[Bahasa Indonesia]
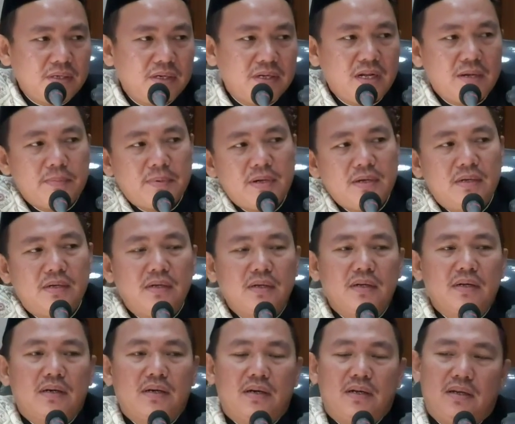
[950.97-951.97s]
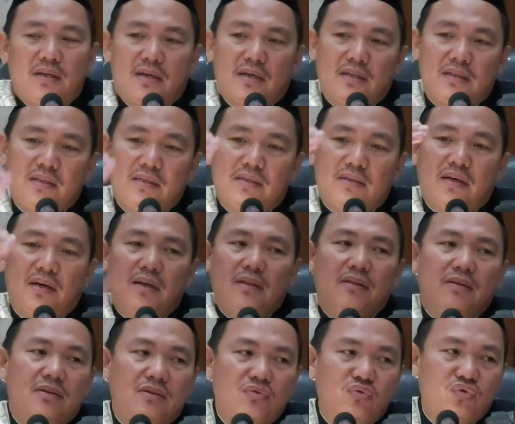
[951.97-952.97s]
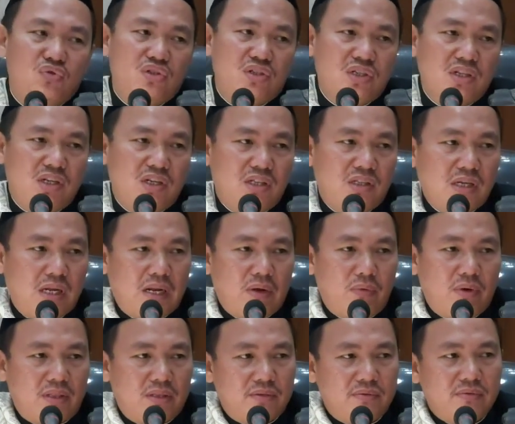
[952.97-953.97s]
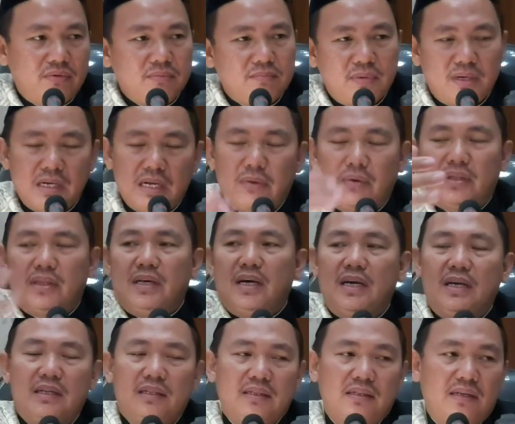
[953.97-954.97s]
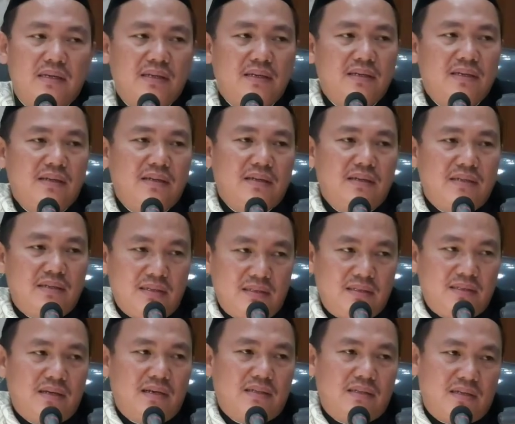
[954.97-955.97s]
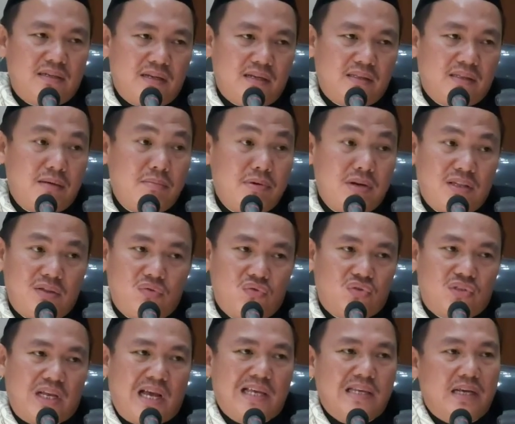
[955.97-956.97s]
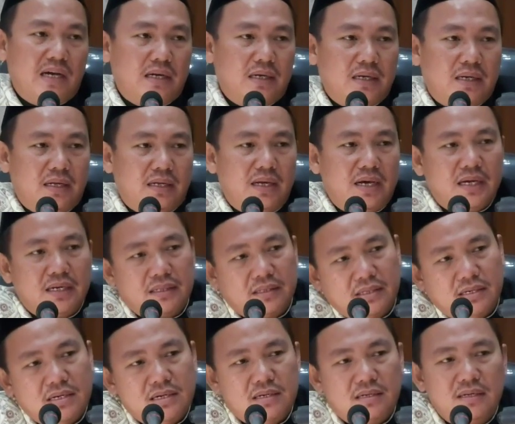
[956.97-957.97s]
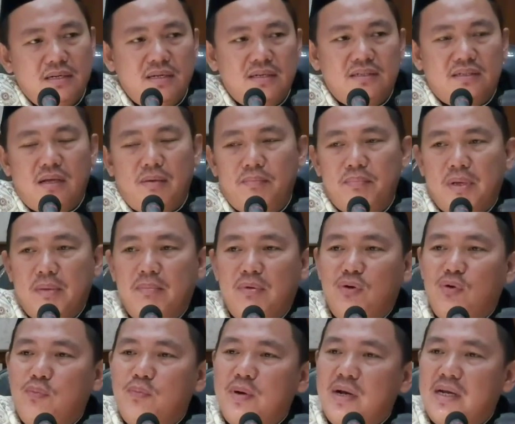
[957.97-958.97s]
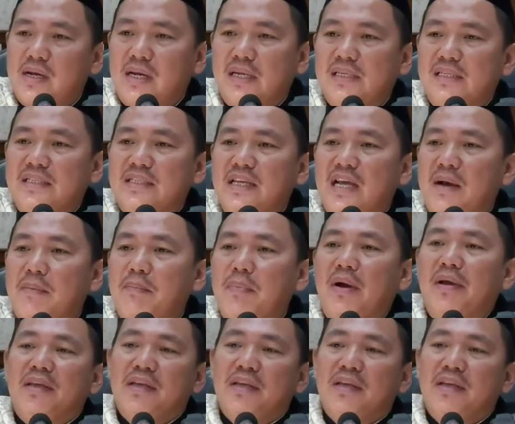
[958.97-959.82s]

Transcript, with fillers: kenapa karena ketika Allah nguji kita lewat kurban lewat harta kita ternyata begitu sayang dengan harta sampai melupakan siapa